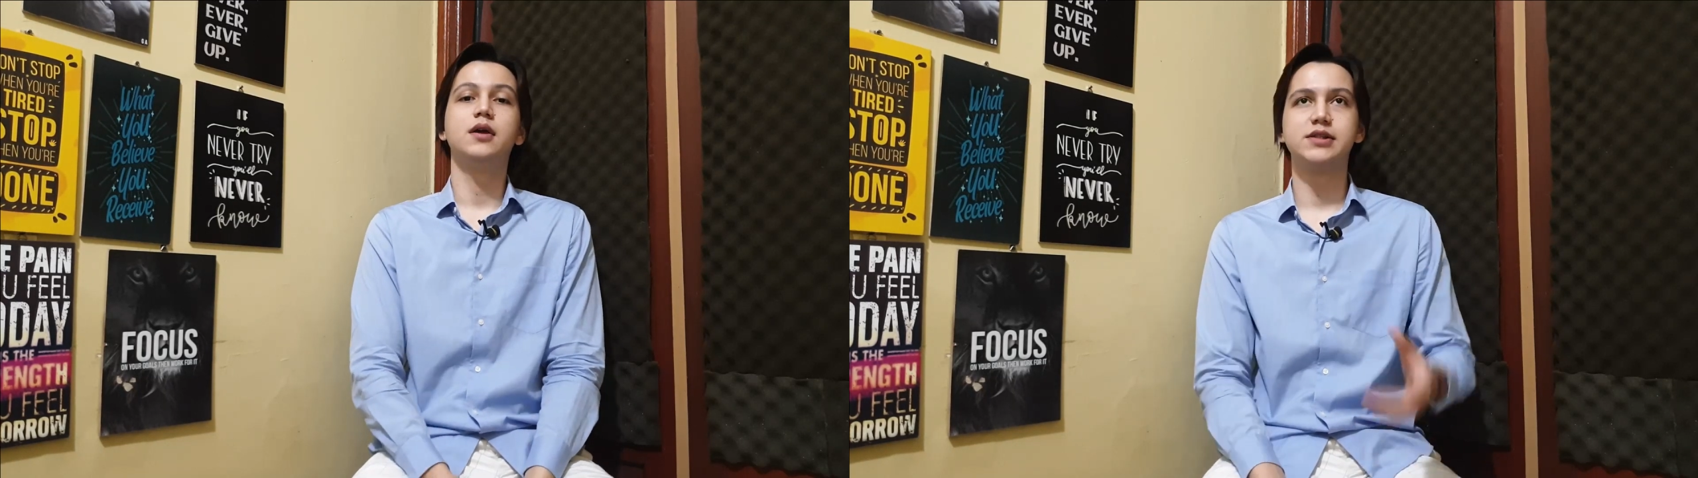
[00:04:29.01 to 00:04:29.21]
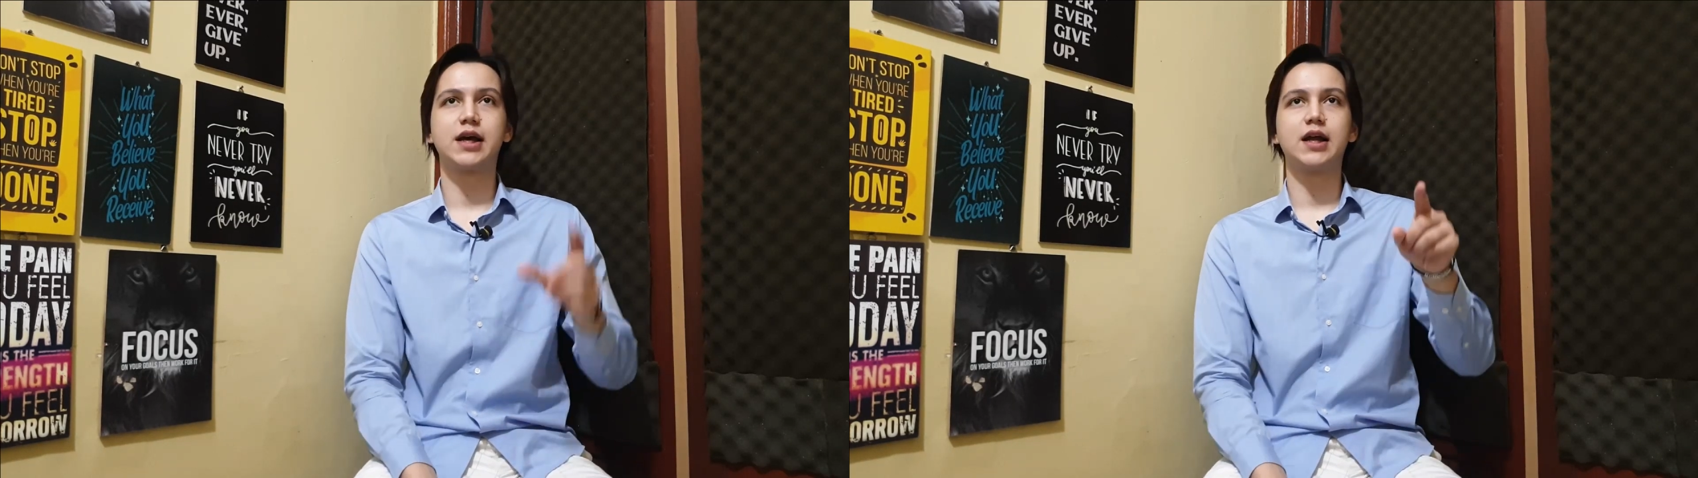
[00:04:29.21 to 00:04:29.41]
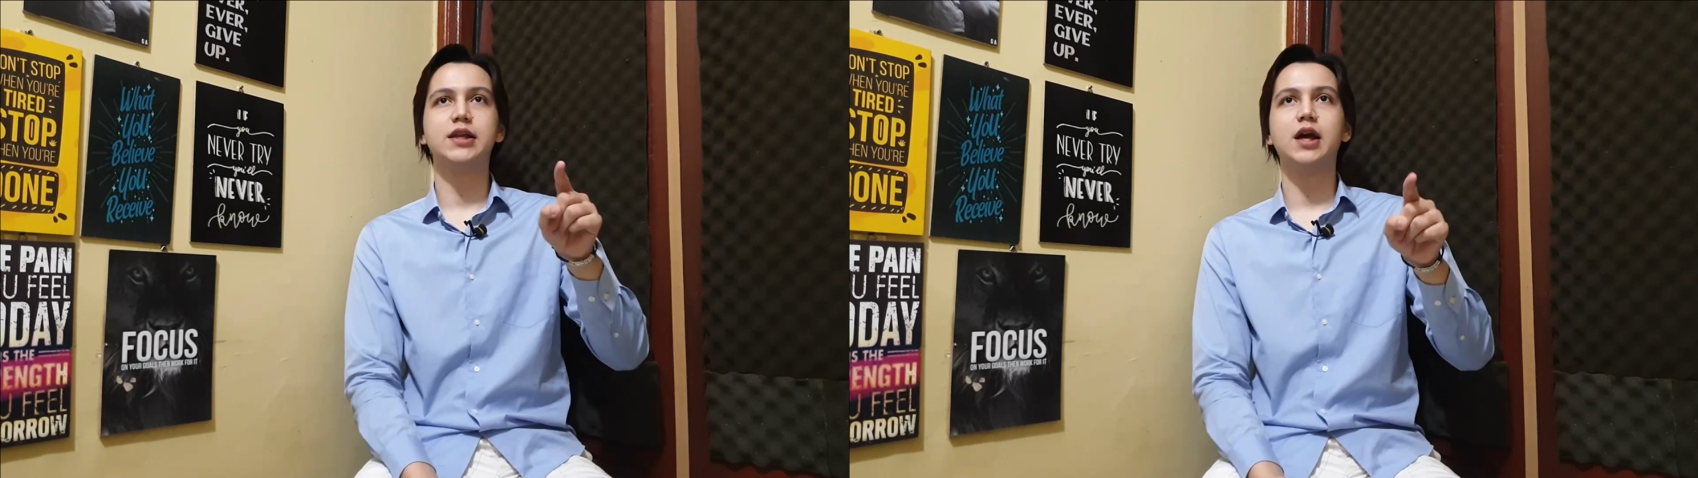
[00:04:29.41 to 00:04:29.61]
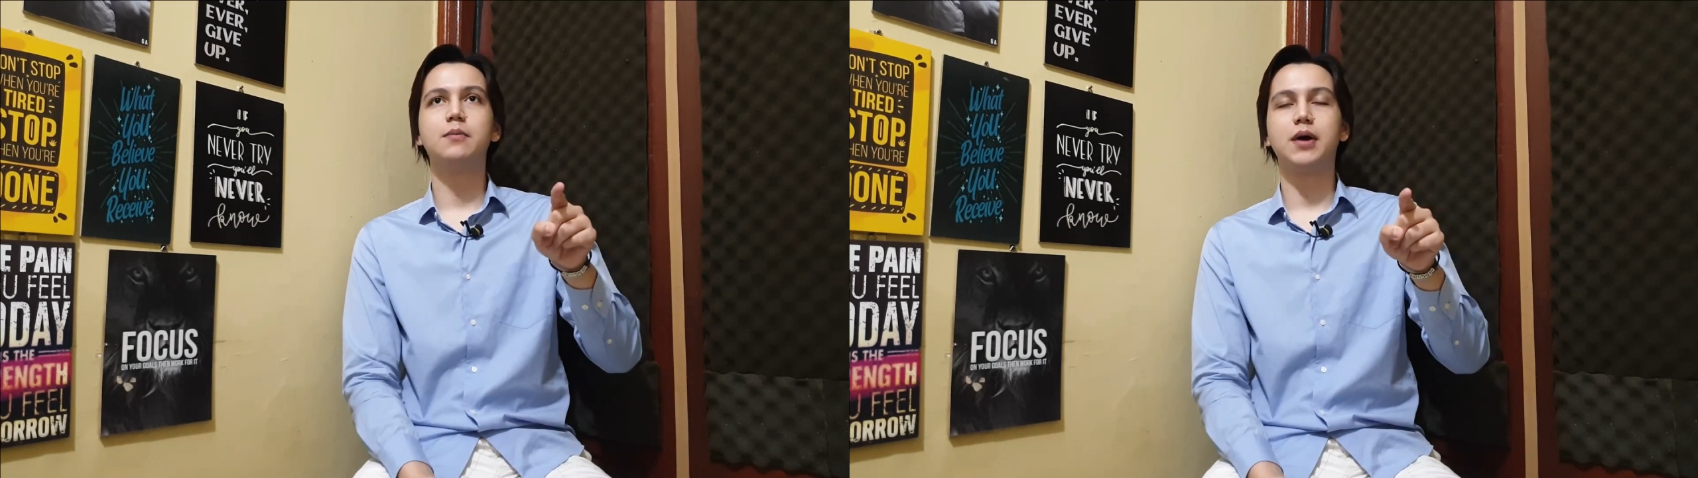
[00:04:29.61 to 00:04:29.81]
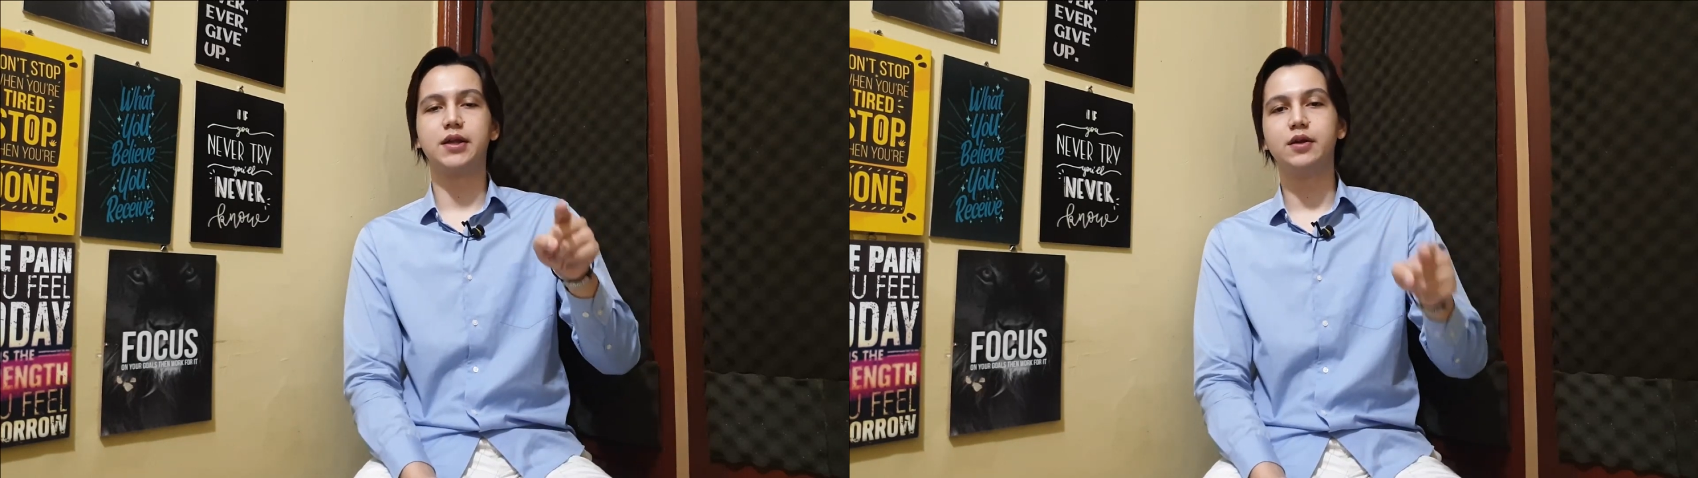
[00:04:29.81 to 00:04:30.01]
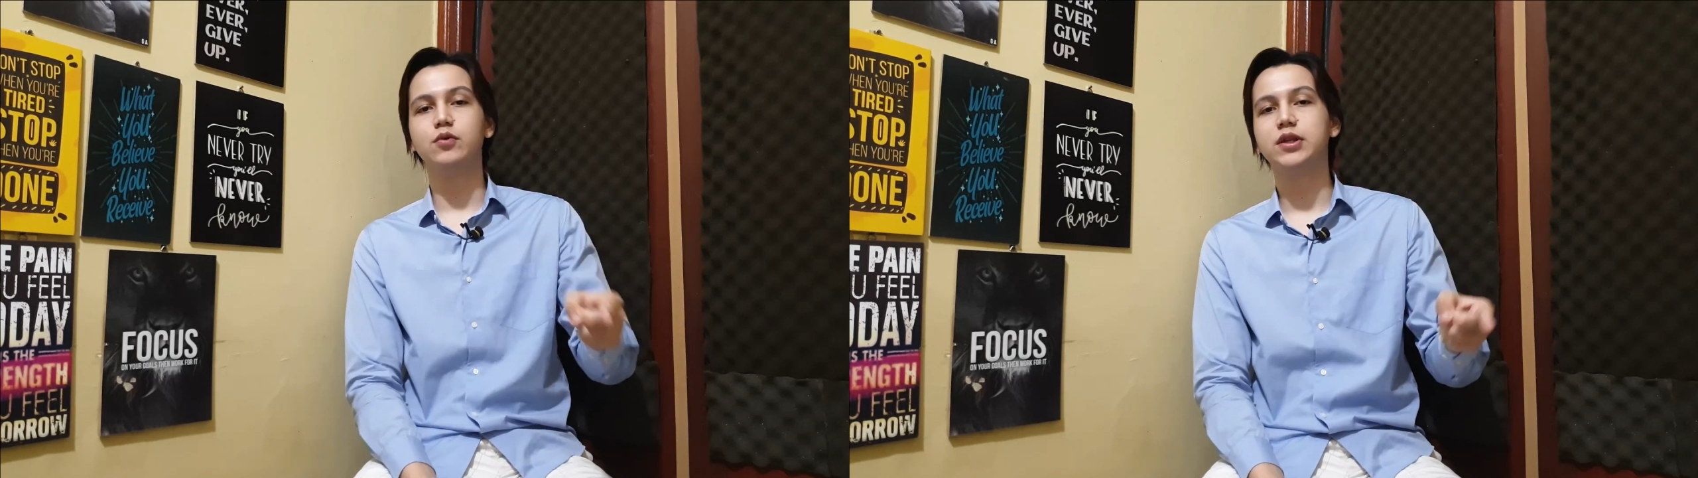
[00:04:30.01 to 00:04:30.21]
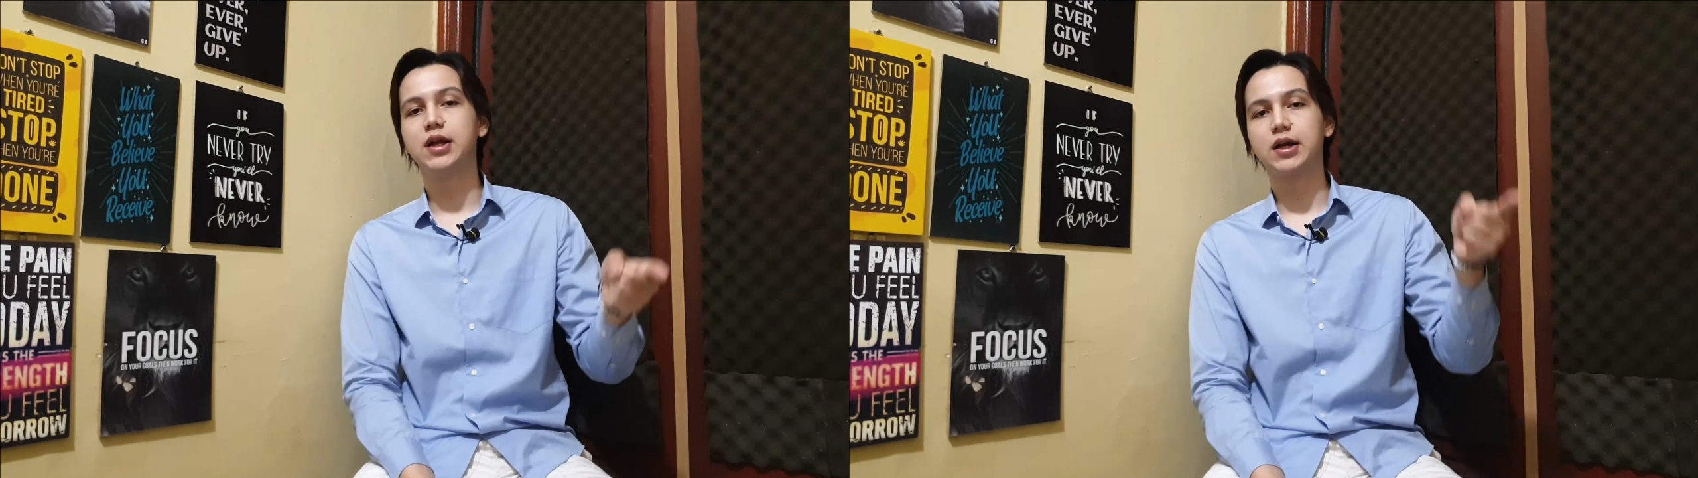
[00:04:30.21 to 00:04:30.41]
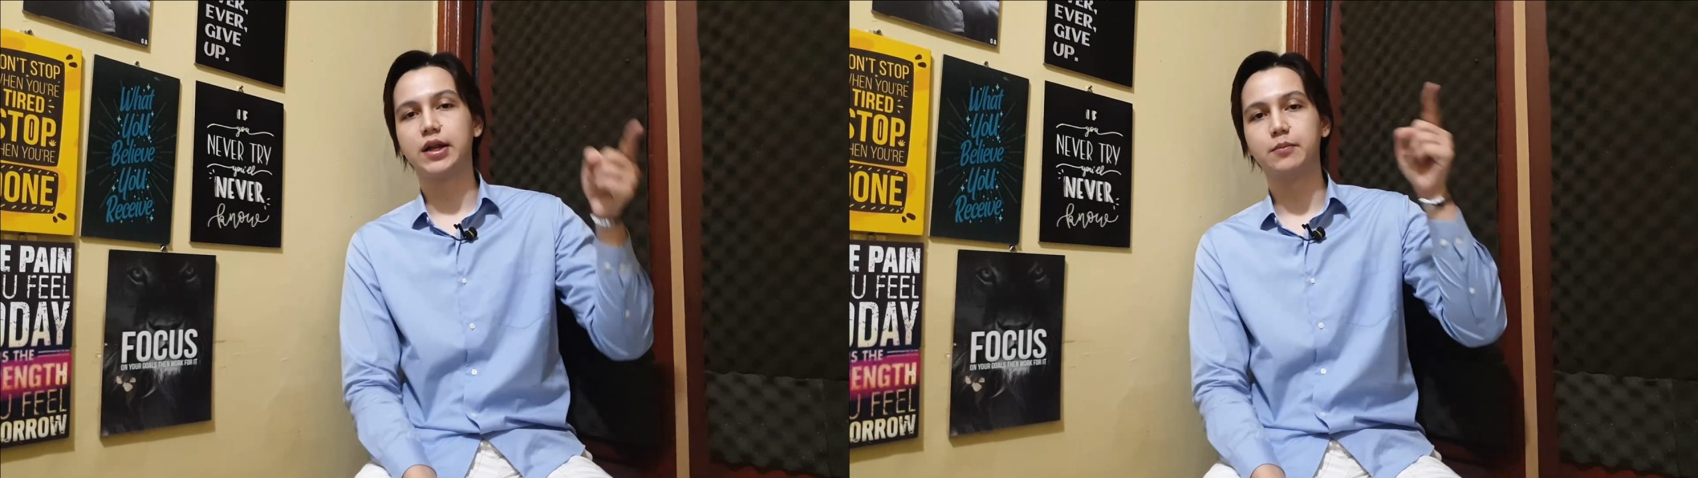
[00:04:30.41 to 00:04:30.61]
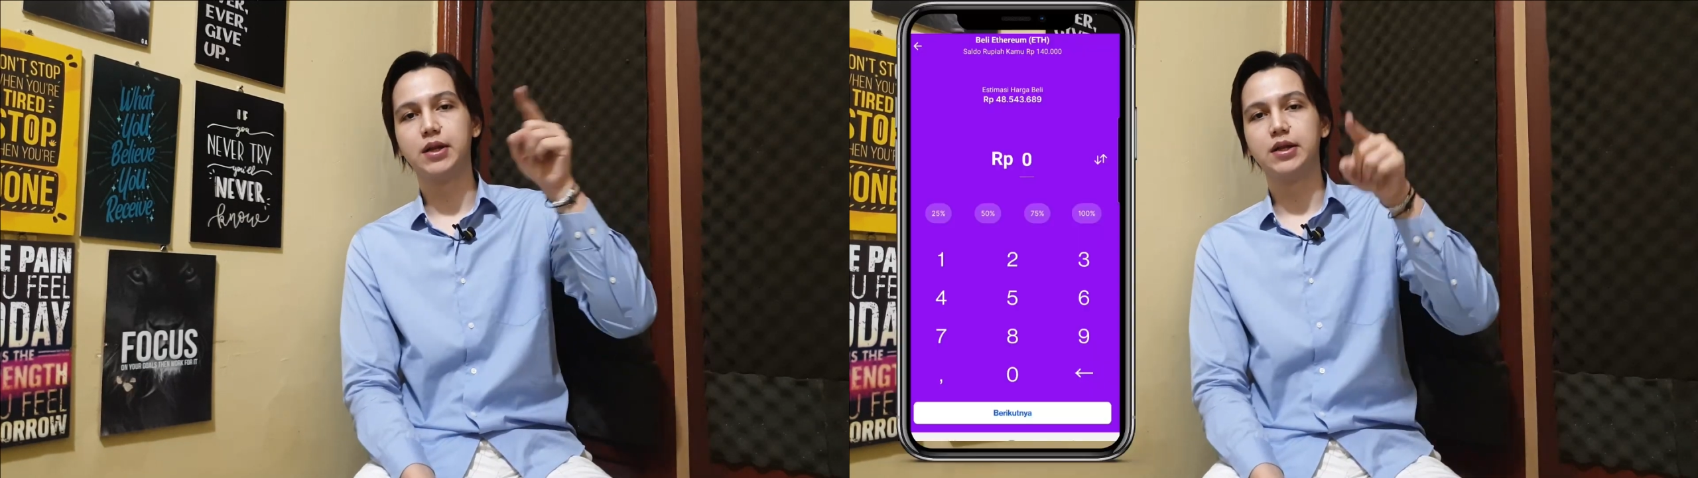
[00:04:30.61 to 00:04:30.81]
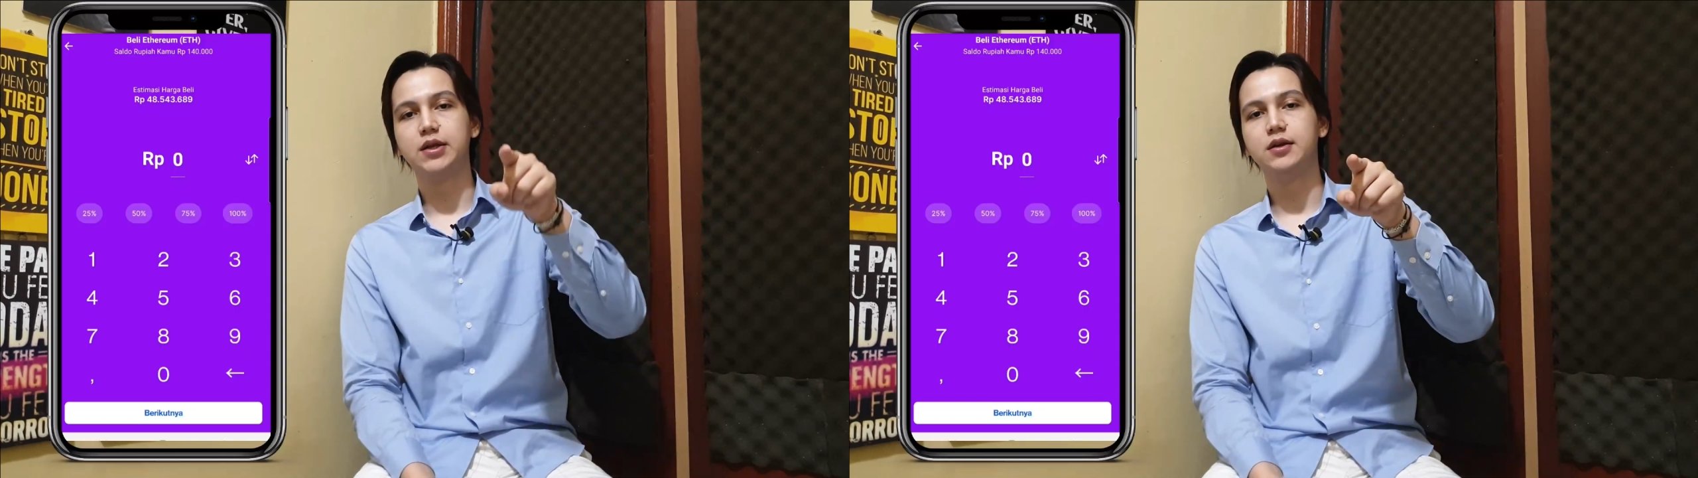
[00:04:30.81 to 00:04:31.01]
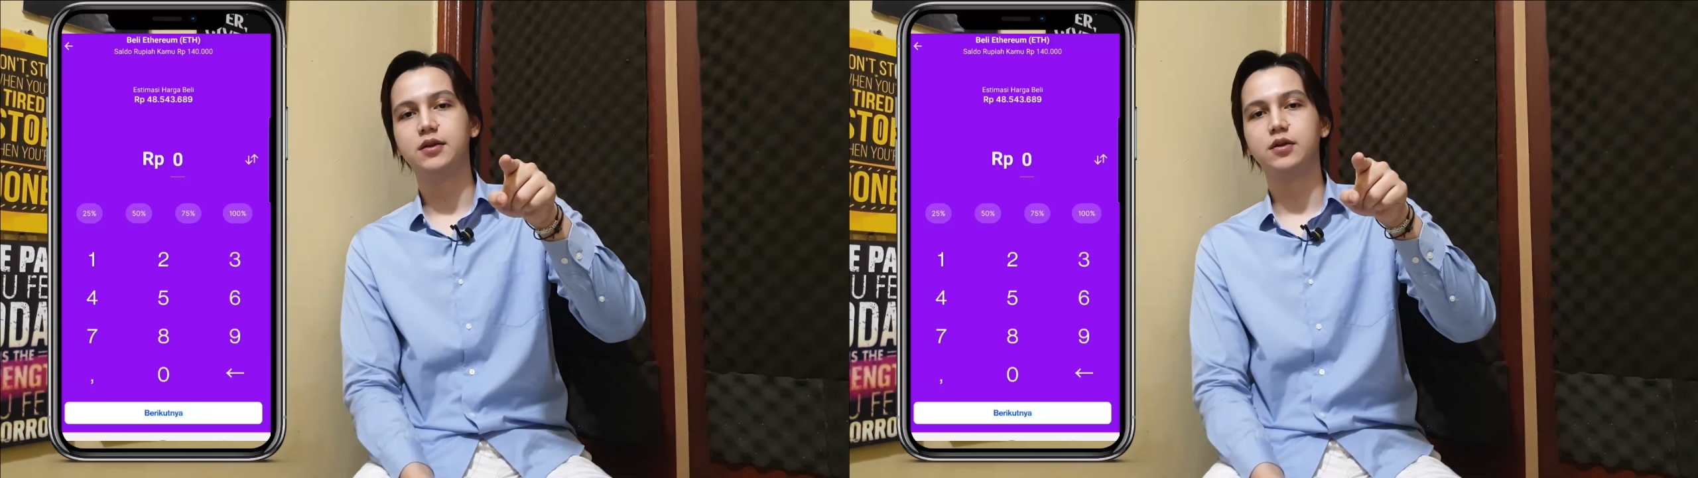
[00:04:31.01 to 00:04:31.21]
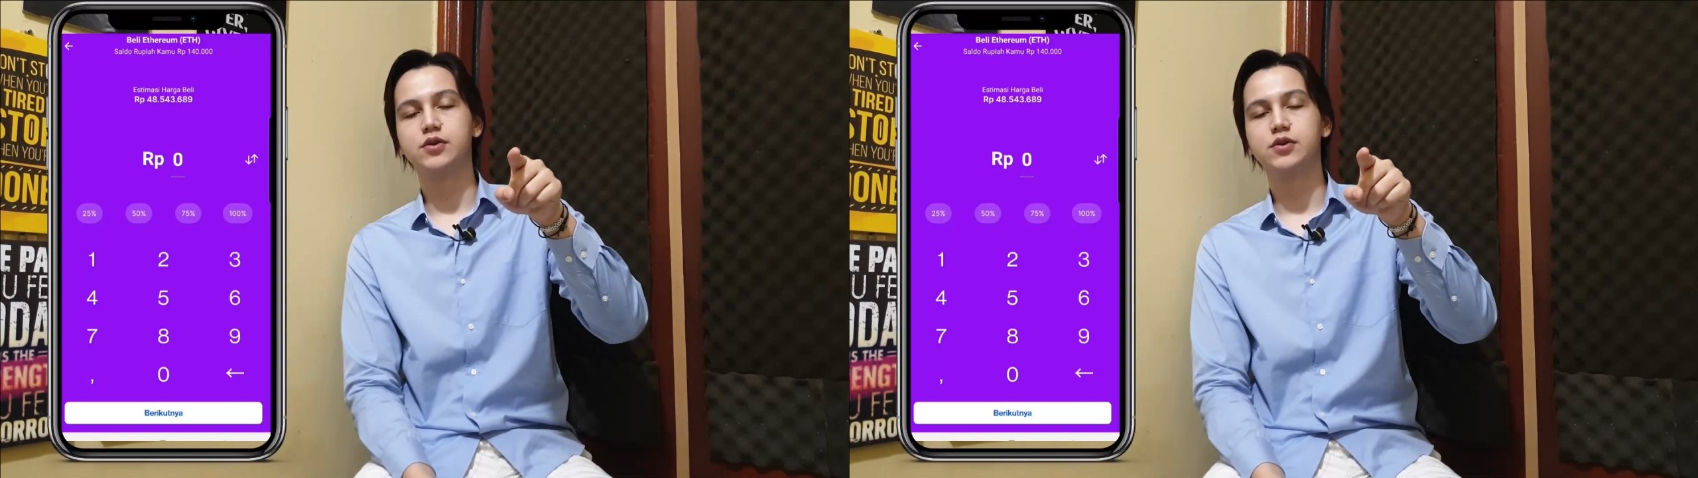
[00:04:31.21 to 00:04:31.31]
caranya gampang aja gue tinggal klik beli.